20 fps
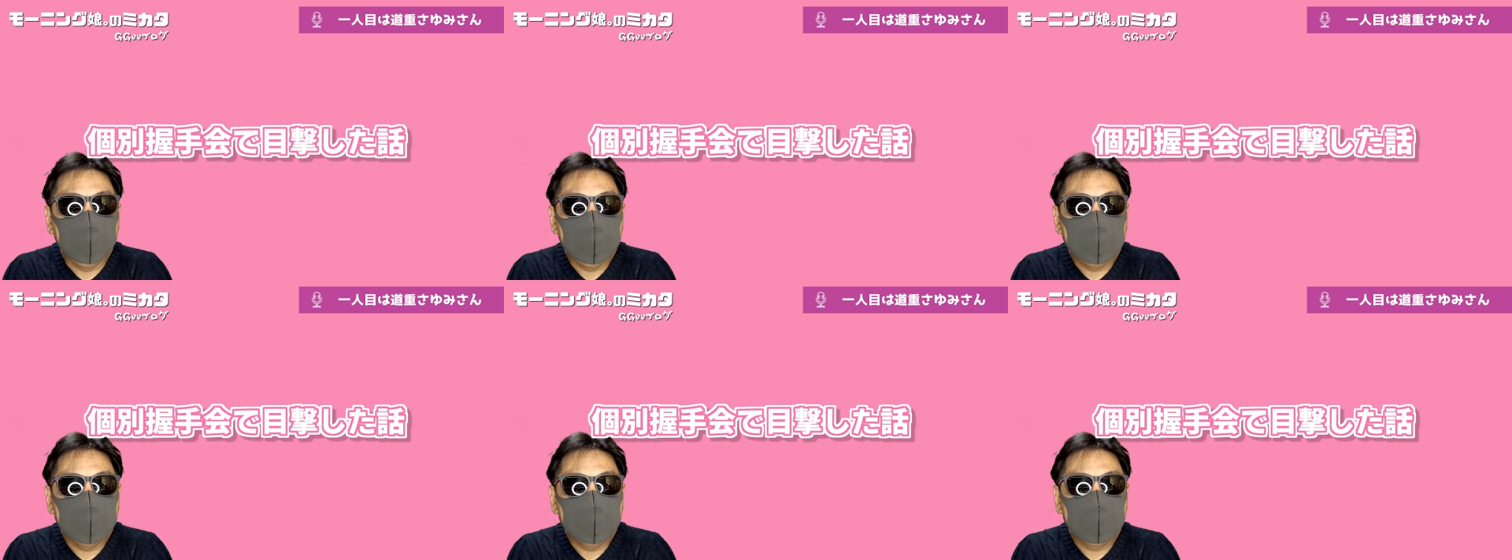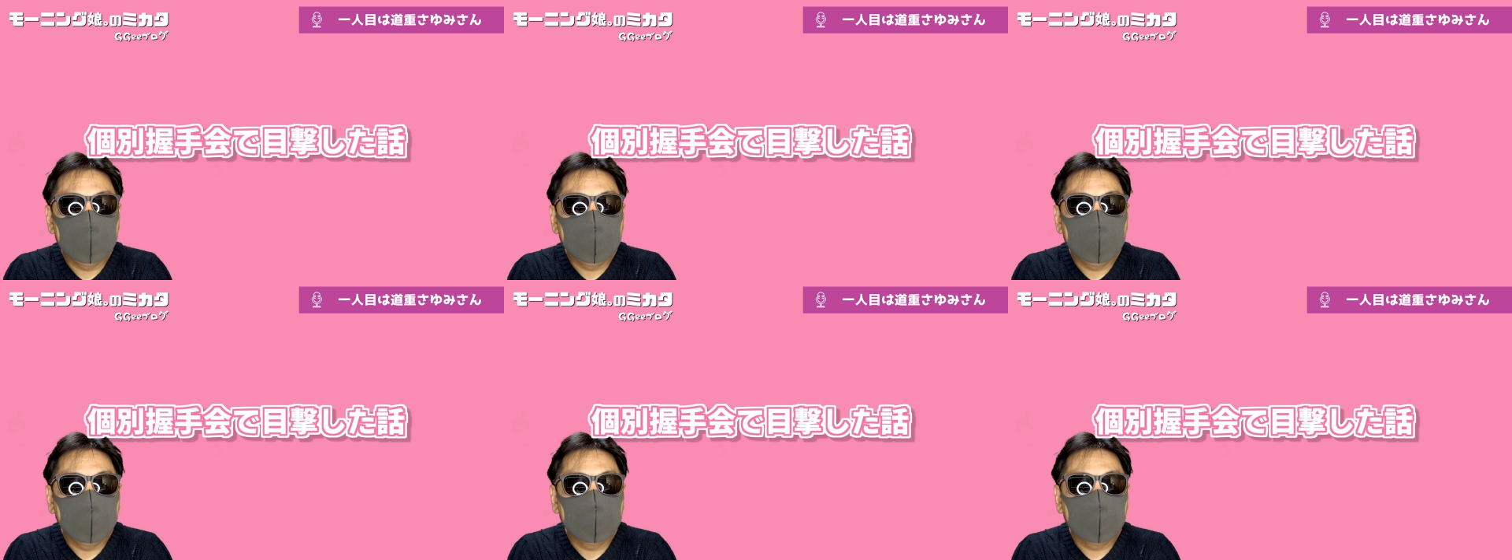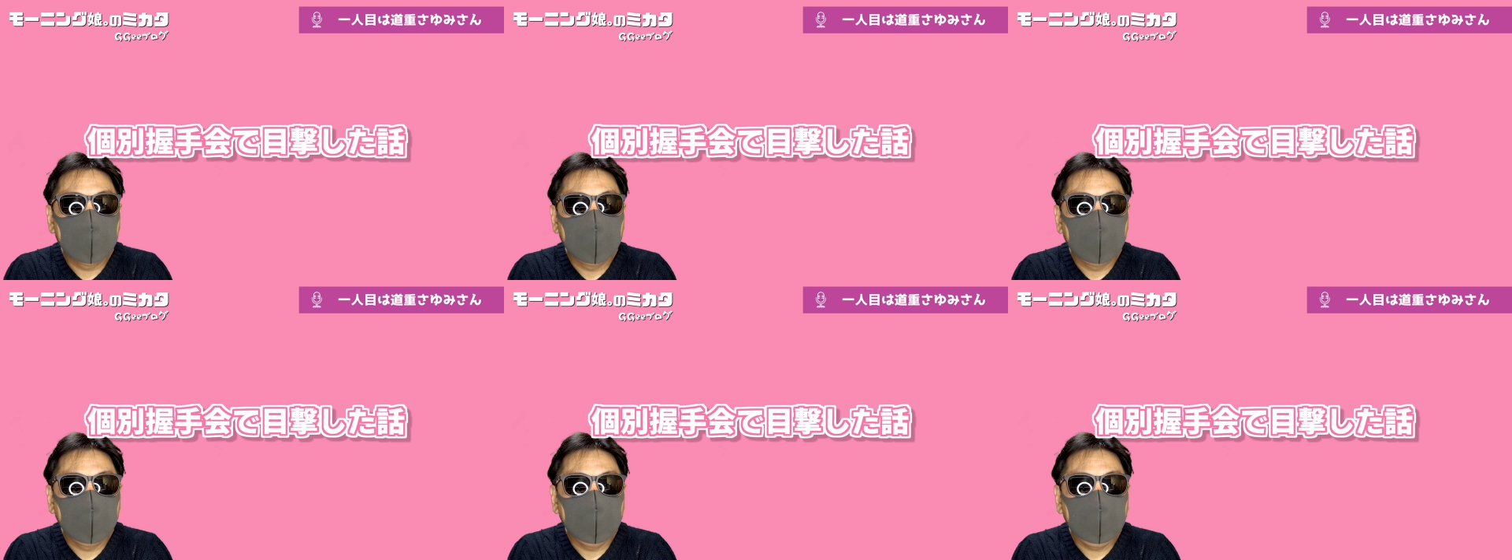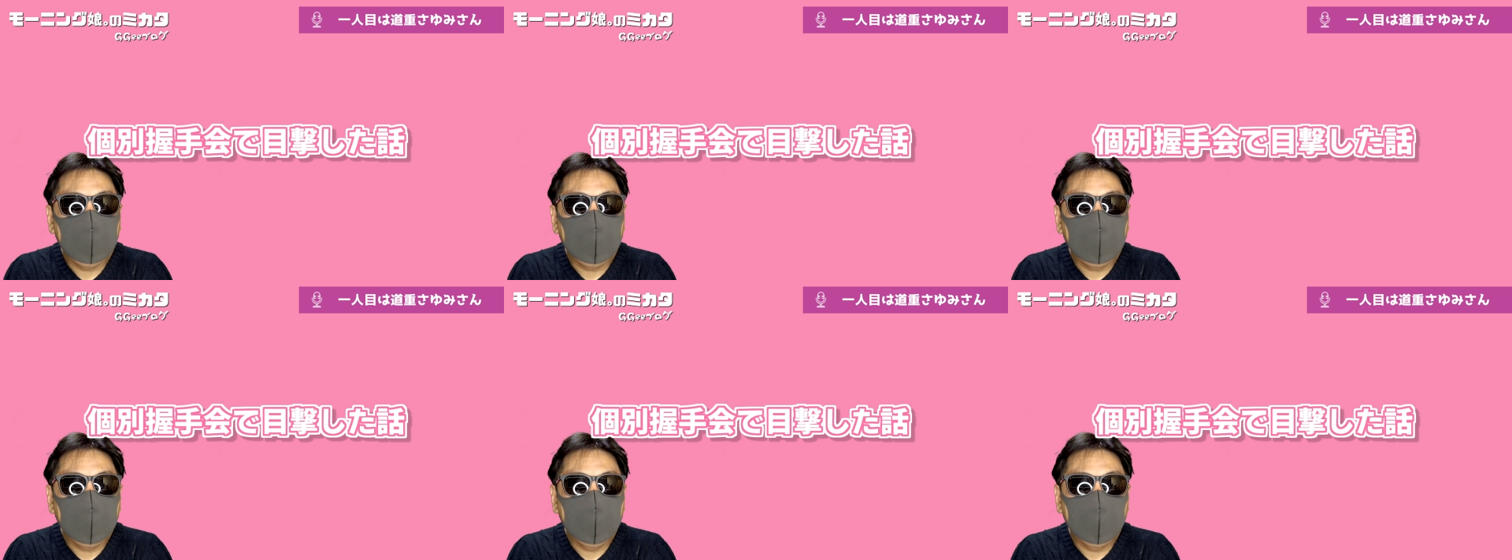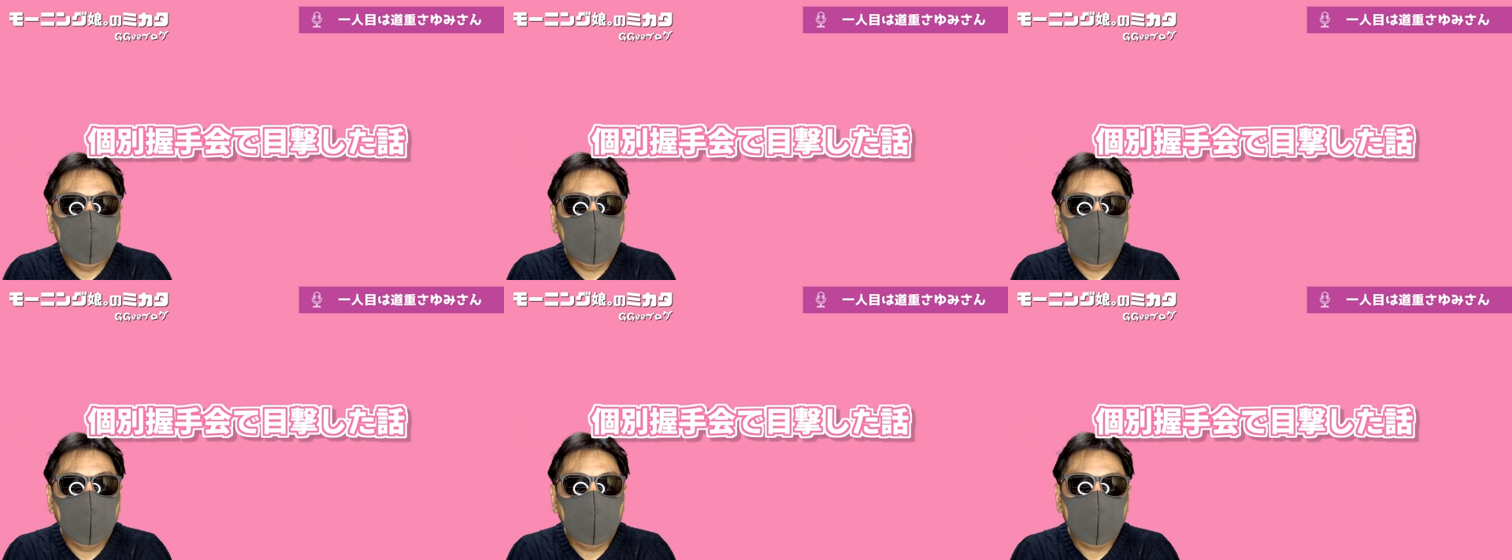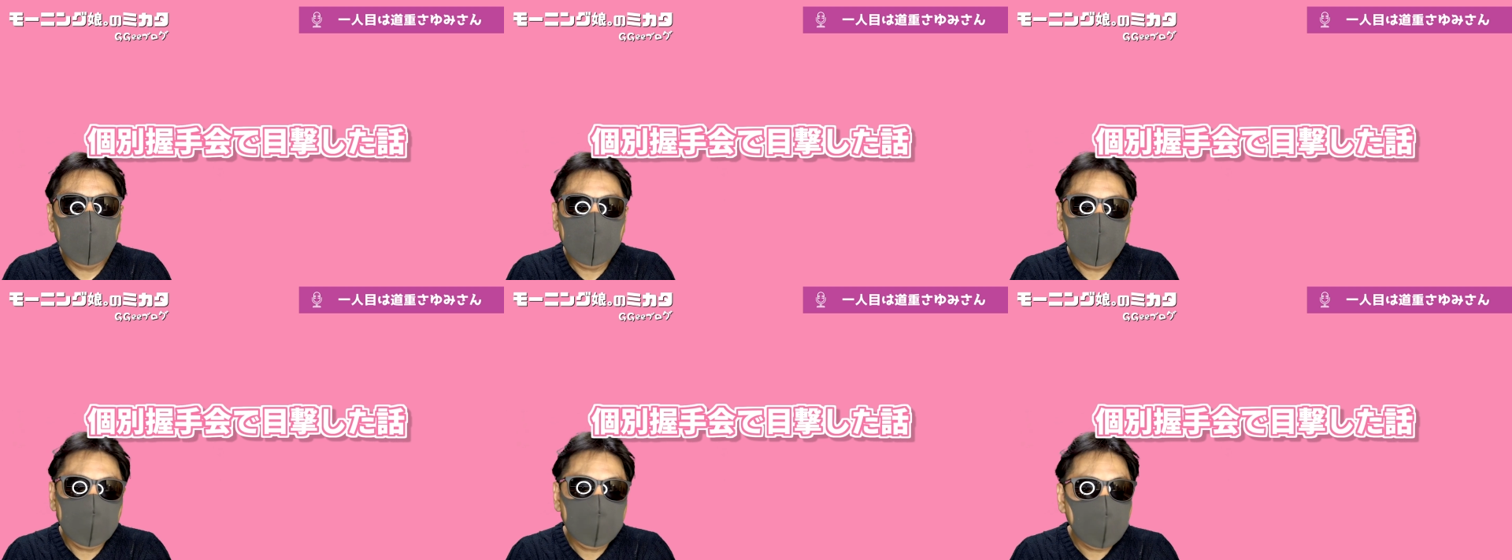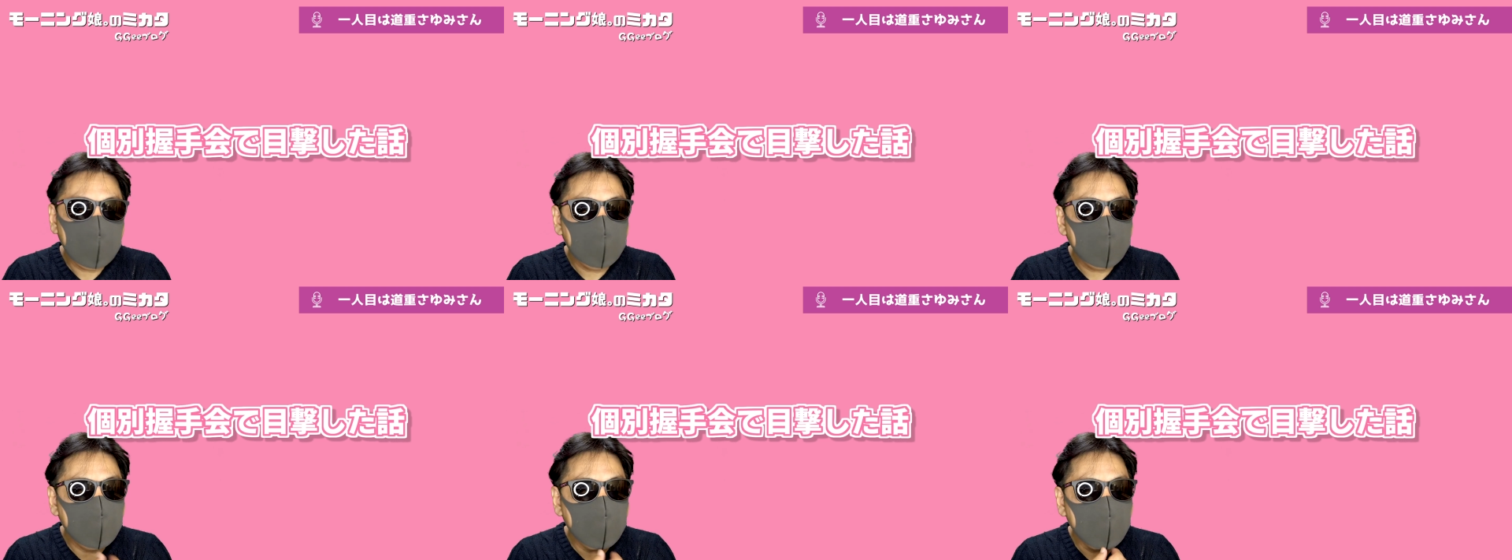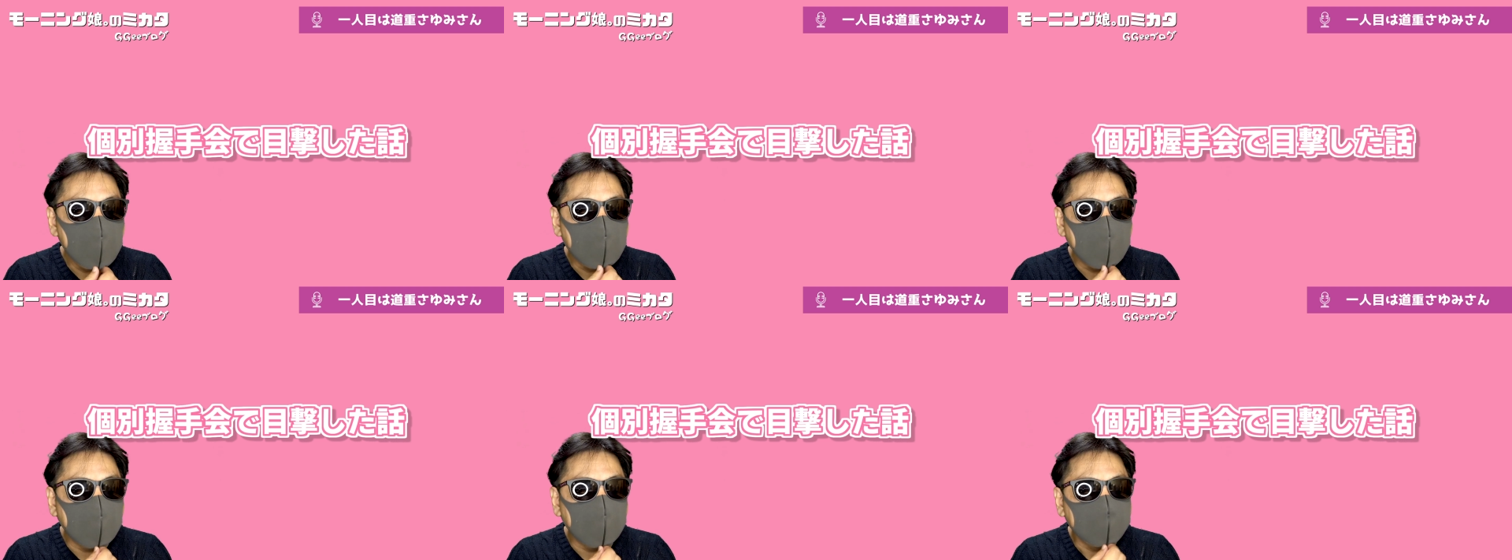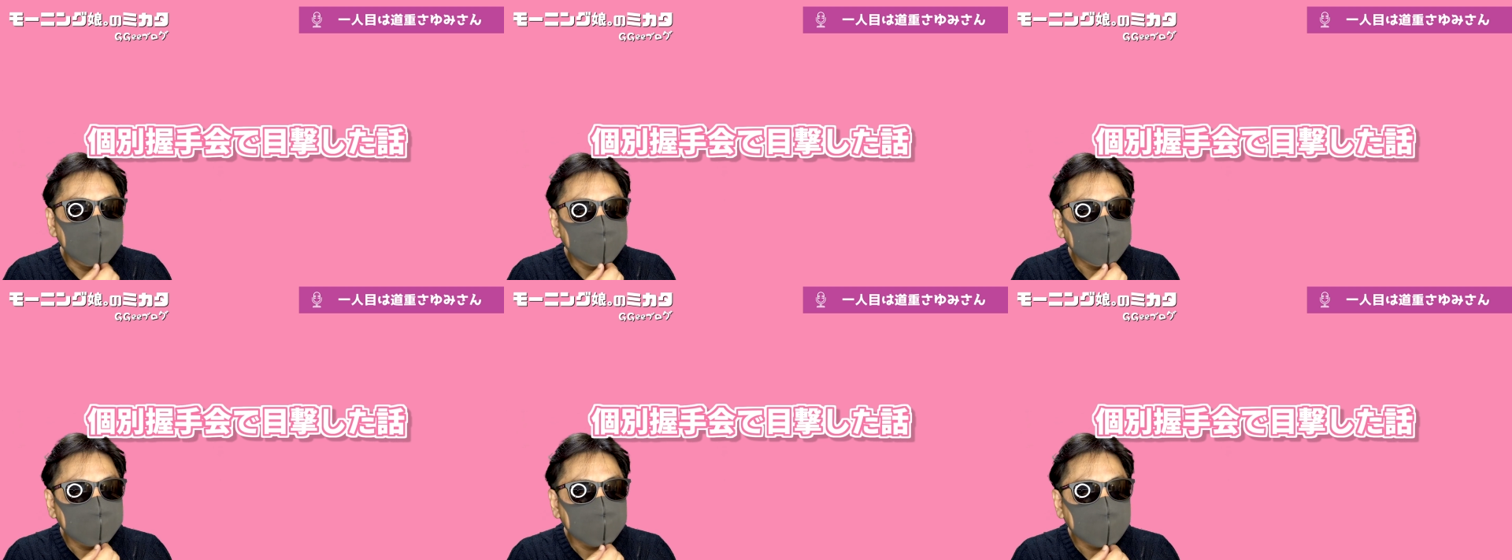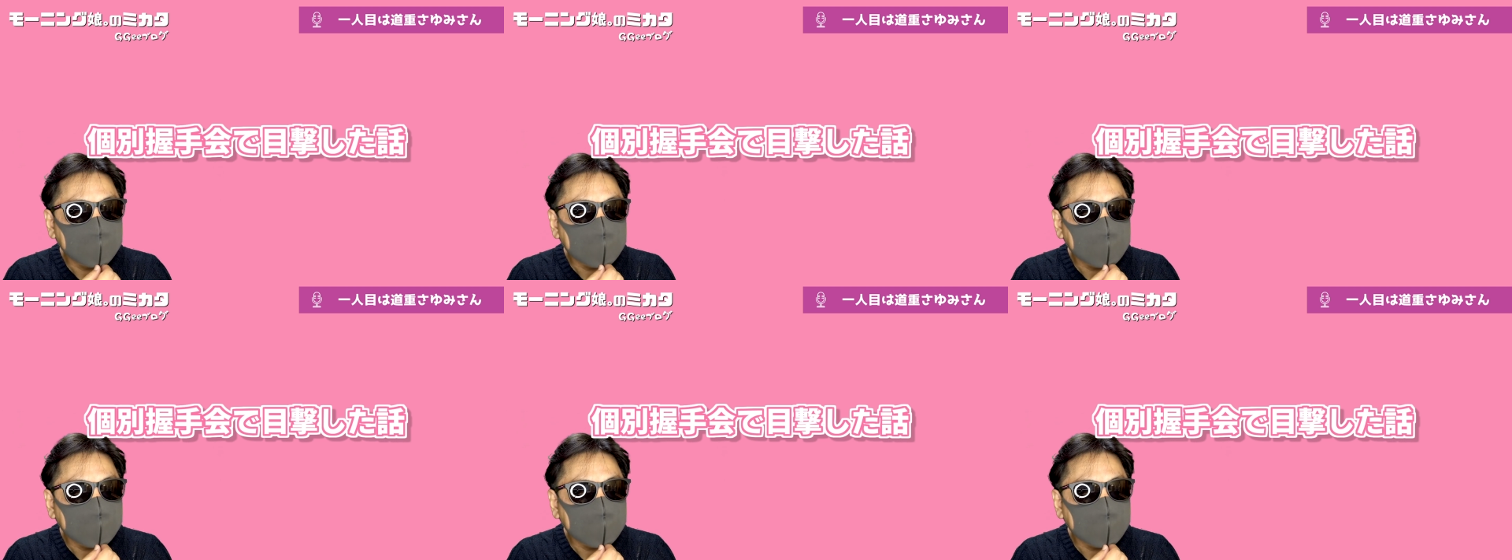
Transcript: 道重さん1回目は、